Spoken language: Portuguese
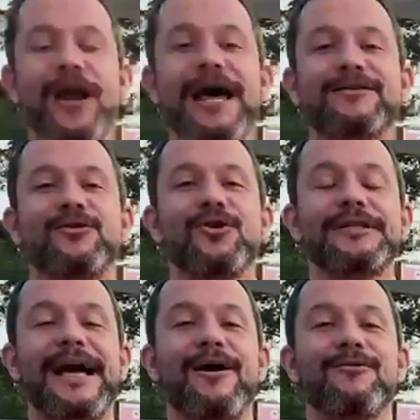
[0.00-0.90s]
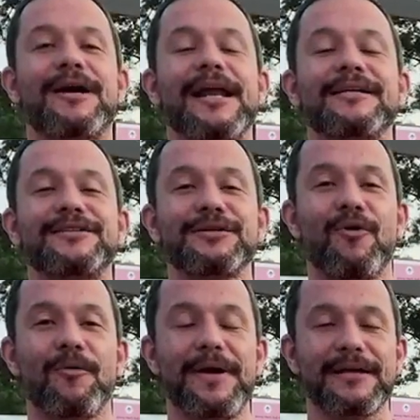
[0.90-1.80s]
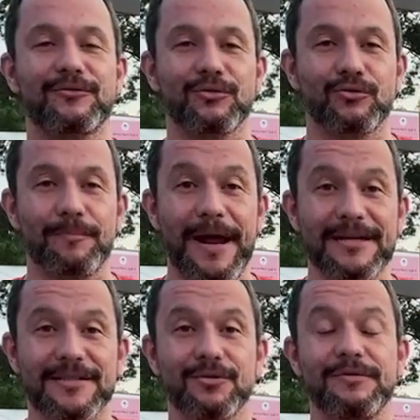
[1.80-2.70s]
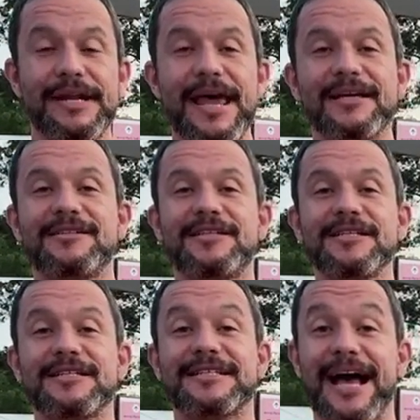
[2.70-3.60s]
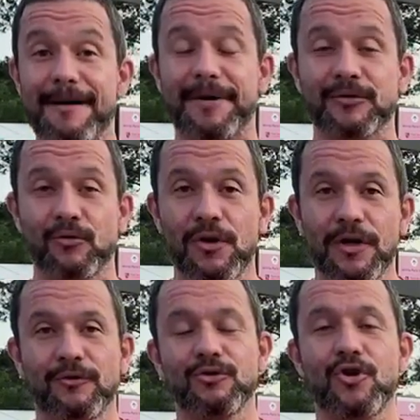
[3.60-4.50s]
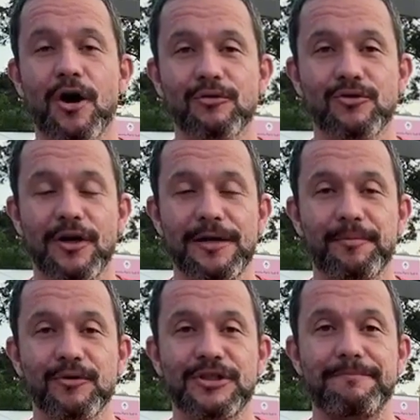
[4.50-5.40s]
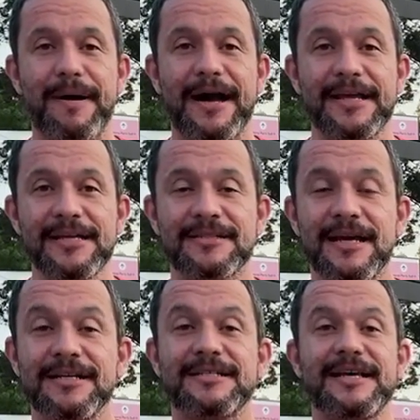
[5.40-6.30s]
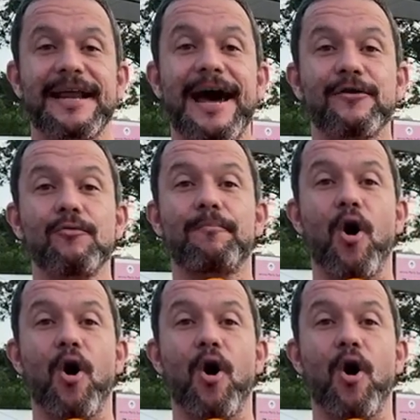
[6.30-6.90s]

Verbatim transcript: Olá, Duda! O grande momento do Brasil neste sábado nos Jogos Olímpicos de Paris será no